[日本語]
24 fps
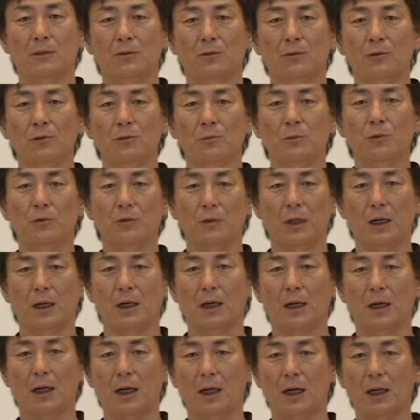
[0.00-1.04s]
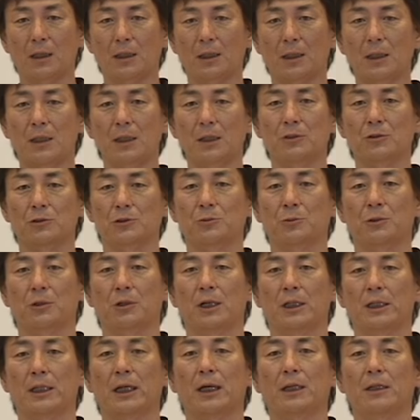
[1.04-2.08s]
というものがはっきりとしたもの
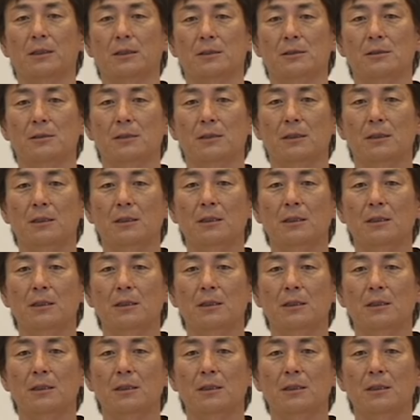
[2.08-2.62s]
がないんです